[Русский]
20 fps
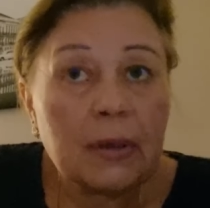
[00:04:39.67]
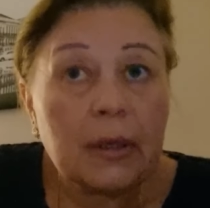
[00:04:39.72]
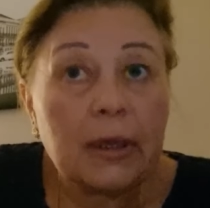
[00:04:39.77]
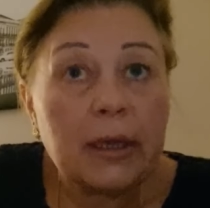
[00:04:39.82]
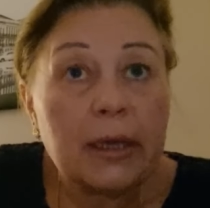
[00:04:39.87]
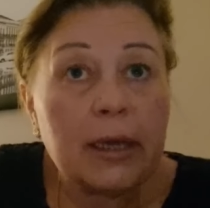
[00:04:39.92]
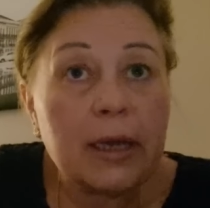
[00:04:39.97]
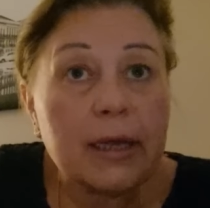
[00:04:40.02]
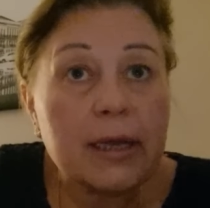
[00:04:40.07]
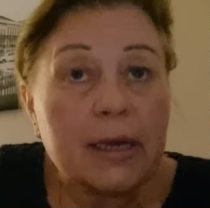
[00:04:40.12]

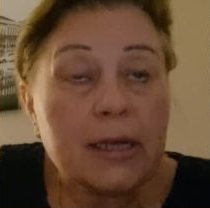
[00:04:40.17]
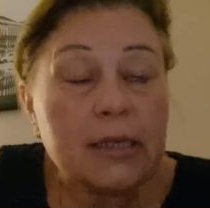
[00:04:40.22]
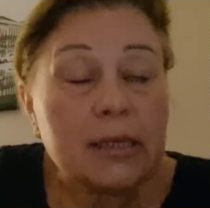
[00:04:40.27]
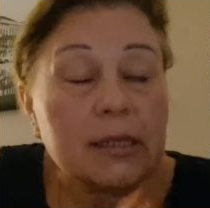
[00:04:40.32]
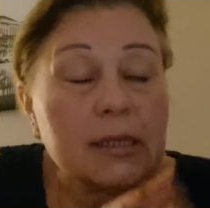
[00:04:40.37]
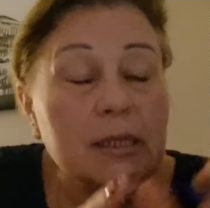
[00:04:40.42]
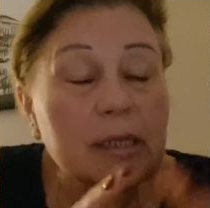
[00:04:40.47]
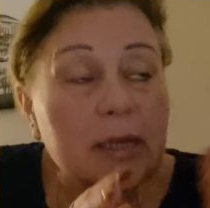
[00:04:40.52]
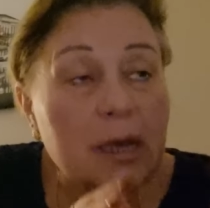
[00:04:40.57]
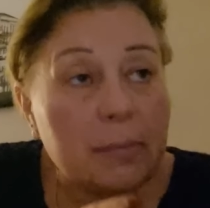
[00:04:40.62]
И она
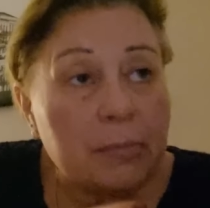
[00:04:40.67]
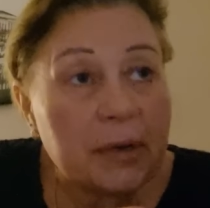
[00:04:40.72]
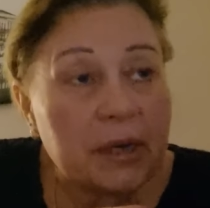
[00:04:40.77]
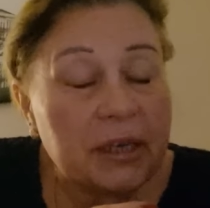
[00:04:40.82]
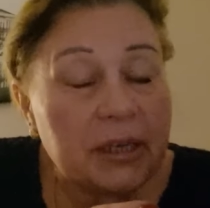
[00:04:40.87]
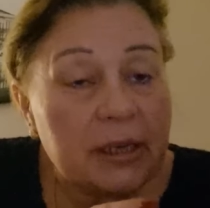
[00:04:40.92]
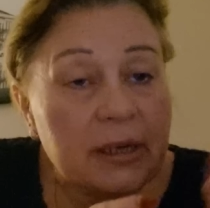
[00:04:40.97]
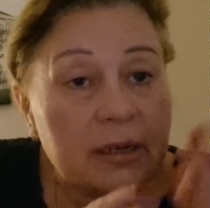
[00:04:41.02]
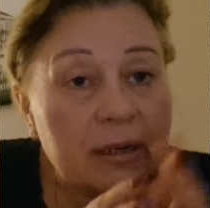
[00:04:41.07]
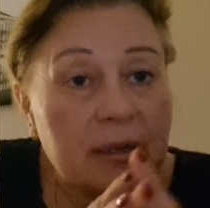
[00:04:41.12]
тогда
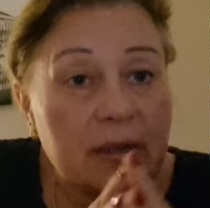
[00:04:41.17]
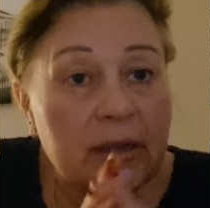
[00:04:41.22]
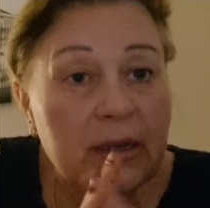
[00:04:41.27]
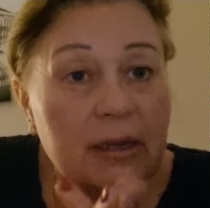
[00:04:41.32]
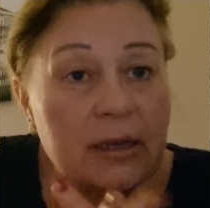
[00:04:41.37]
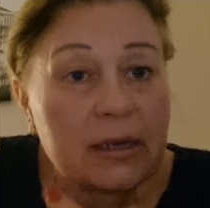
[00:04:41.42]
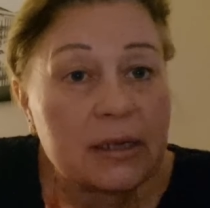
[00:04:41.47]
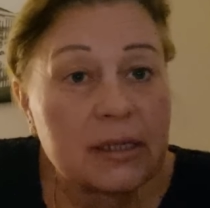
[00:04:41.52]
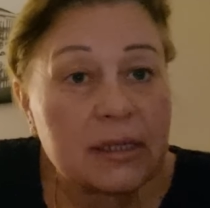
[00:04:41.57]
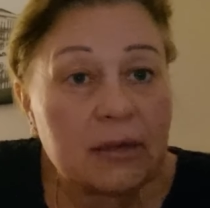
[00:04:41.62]
приехала
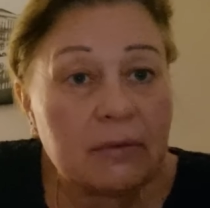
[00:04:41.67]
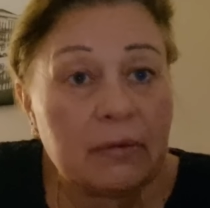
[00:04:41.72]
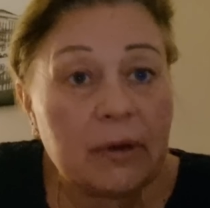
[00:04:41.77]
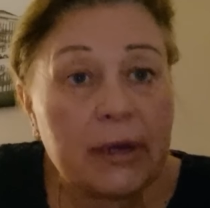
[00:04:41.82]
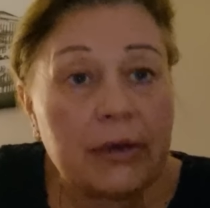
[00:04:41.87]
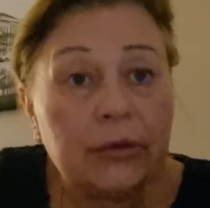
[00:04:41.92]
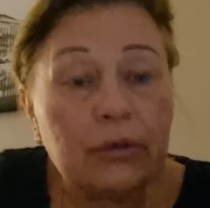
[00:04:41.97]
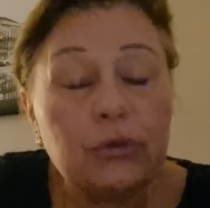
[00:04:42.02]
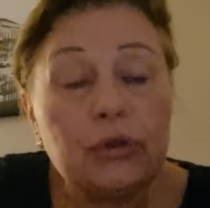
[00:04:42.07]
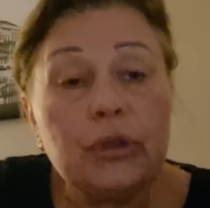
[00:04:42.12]
и
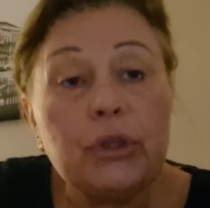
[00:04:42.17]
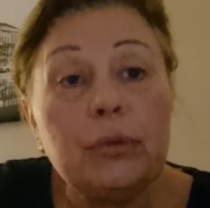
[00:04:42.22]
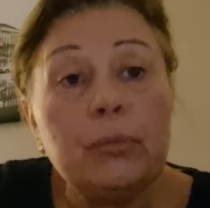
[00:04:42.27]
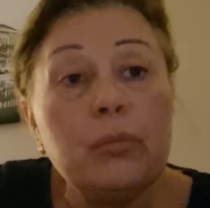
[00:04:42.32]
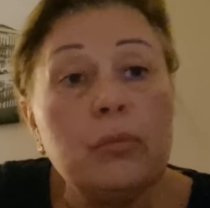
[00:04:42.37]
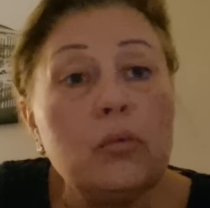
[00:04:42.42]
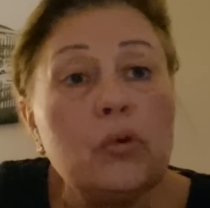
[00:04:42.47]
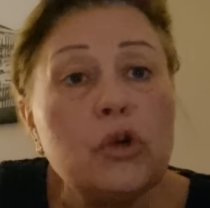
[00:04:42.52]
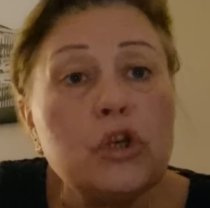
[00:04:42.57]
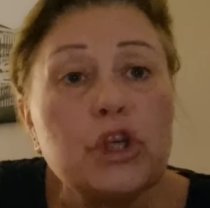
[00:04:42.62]
разговаривает, не
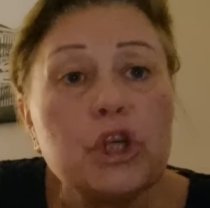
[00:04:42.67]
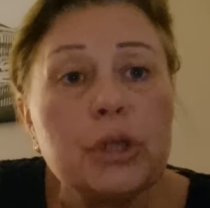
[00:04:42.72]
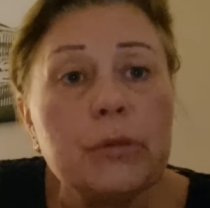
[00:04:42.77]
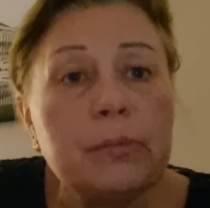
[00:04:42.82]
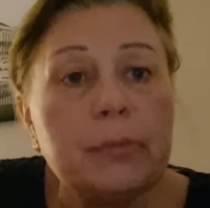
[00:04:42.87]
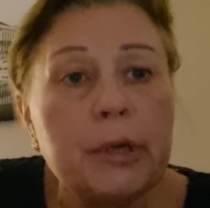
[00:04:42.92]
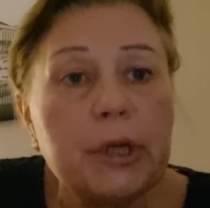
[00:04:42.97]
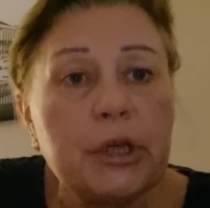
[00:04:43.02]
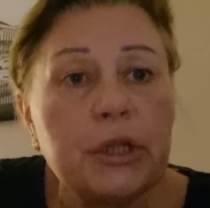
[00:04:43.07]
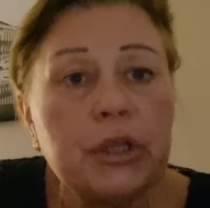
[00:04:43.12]
может
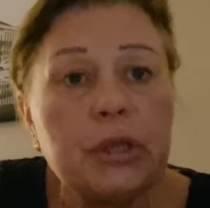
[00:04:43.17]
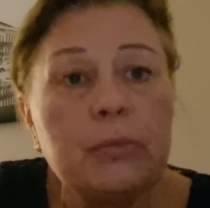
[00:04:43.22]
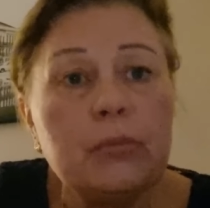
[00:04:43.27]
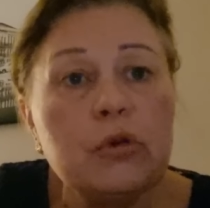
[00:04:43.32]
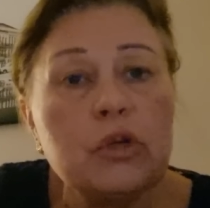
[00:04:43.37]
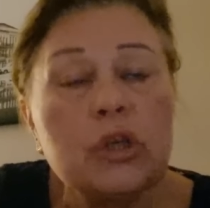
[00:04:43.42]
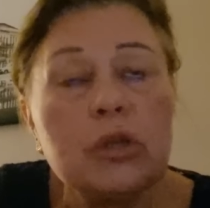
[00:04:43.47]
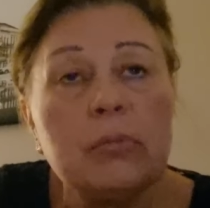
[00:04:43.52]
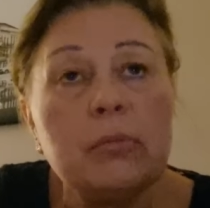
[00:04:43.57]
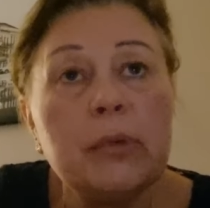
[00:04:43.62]
быть, не
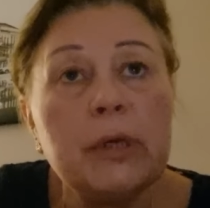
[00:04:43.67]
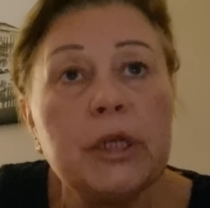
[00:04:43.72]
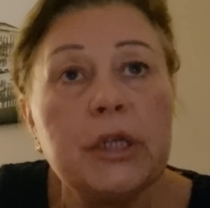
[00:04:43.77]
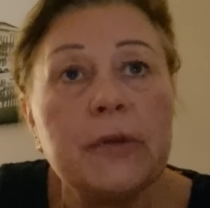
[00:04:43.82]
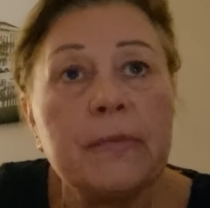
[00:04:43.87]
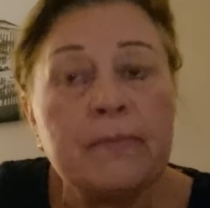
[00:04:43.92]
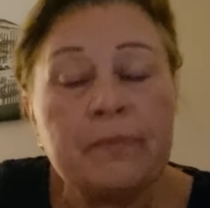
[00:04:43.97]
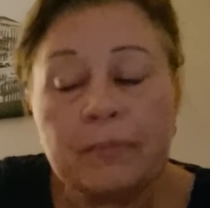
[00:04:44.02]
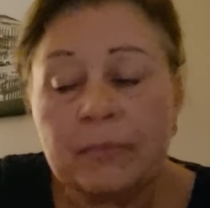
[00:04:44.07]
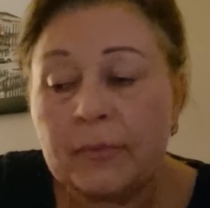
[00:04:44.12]
может быть.
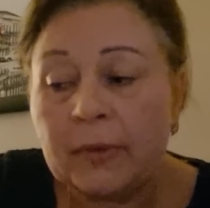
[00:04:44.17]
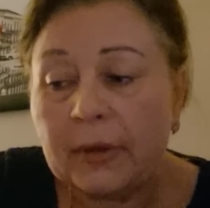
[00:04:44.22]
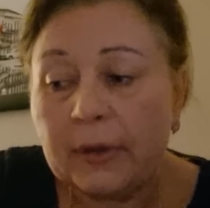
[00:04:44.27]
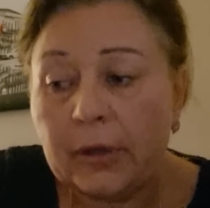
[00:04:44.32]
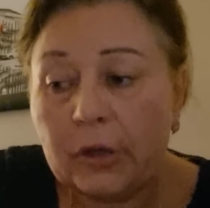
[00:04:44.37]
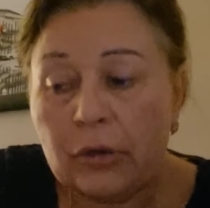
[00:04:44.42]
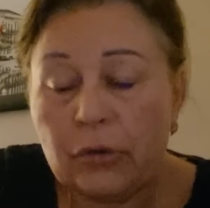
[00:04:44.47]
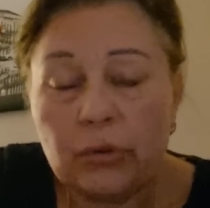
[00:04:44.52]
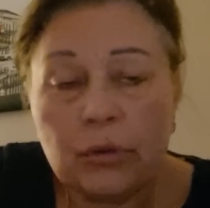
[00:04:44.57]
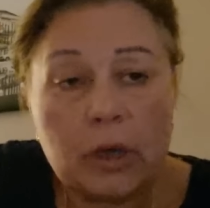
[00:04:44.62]

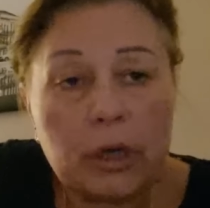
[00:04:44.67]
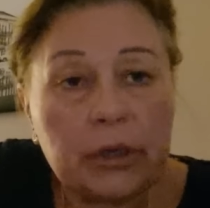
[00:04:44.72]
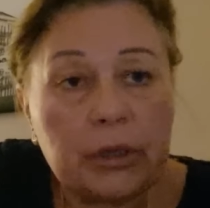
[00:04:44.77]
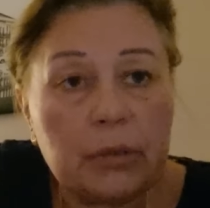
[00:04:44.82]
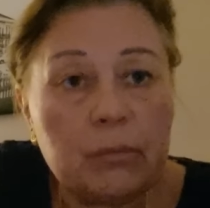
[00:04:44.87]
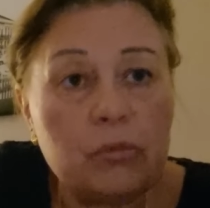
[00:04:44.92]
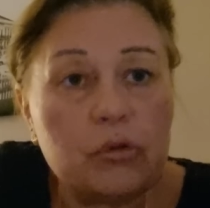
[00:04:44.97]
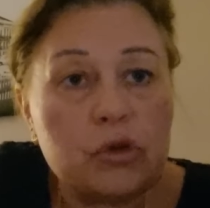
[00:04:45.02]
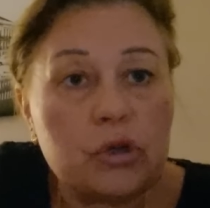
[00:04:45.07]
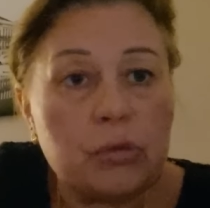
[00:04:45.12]
Я говорю, как не
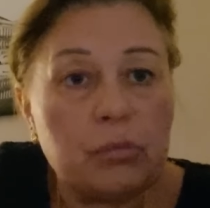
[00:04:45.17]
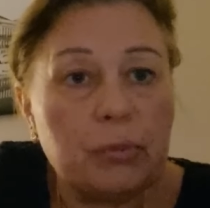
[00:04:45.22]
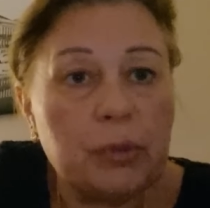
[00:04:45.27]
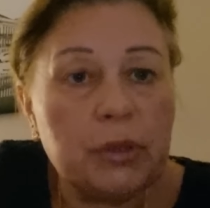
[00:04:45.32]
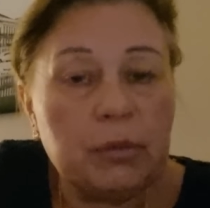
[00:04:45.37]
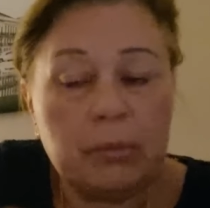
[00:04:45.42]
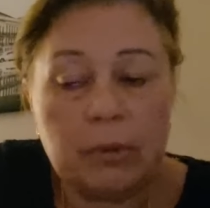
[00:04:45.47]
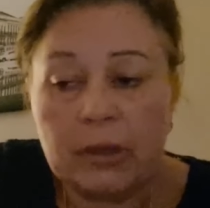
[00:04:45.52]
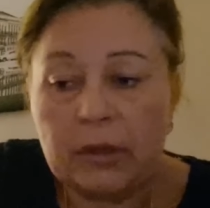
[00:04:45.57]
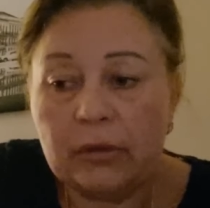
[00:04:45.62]
может
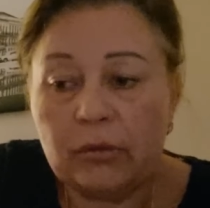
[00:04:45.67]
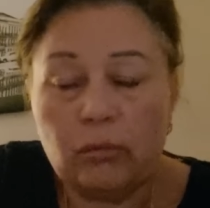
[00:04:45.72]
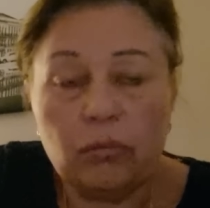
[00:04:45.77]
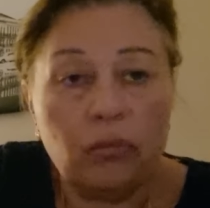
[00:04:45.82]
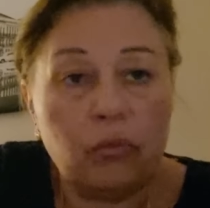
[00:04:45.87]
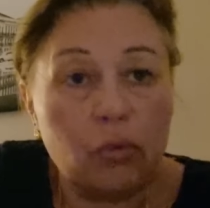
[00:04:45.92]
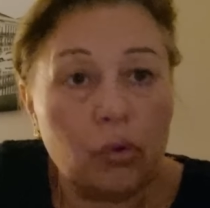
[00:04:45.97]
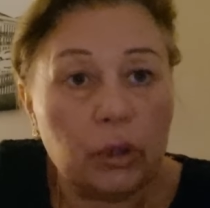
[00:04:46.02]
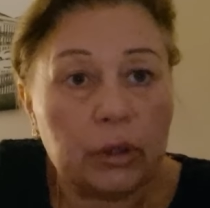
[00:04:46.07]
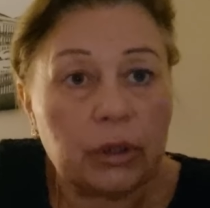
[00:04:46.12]
быть, блин, ну
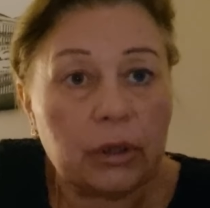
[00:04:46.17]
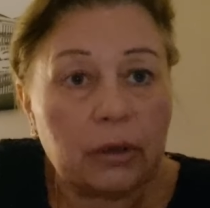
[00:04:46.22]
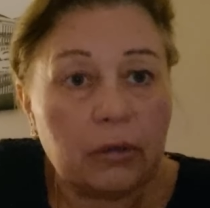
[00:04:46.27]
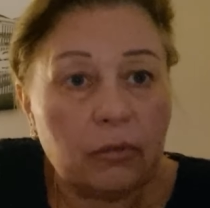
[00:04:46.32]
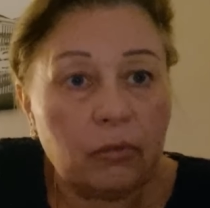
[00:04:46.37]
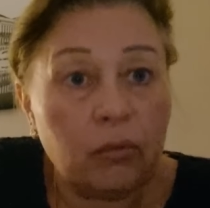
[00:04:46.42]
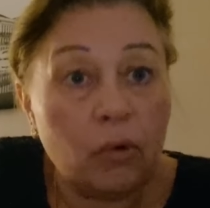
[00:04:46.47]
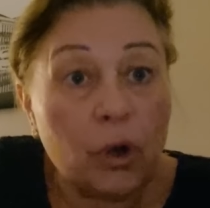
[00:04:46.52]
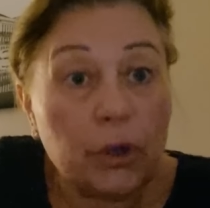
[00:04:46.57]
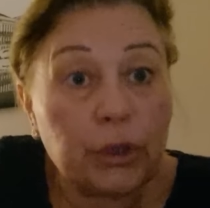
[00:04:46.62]
вот,
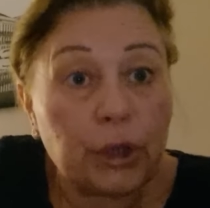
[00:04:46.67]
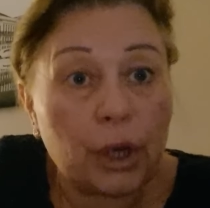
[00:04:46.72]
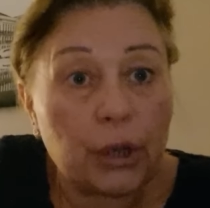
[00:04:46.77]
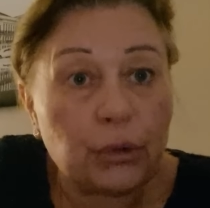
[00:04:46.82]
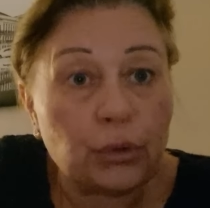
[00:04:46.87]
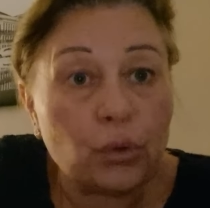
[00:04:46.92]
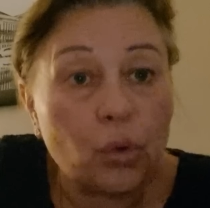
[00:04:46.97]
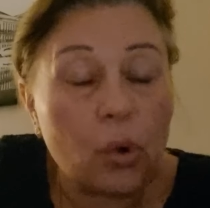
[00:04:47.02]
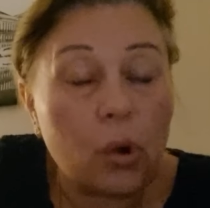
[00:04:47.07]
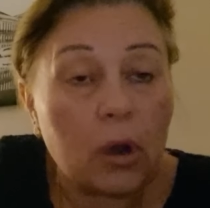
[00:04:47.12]
вот
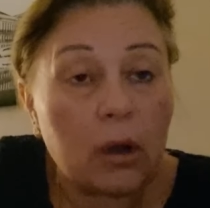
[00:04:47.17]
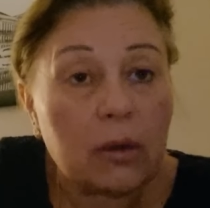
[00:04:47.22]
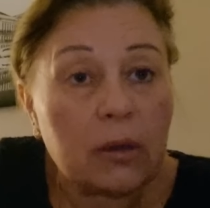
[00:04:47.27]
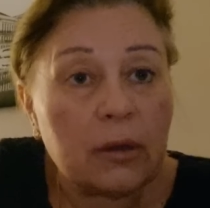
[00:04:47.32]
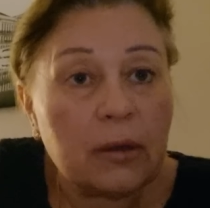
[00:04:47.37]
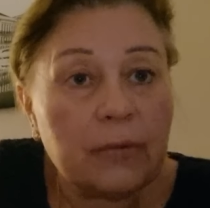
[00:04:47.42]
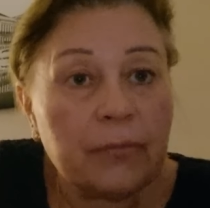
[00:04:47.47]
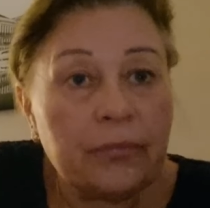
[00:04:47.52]
оно.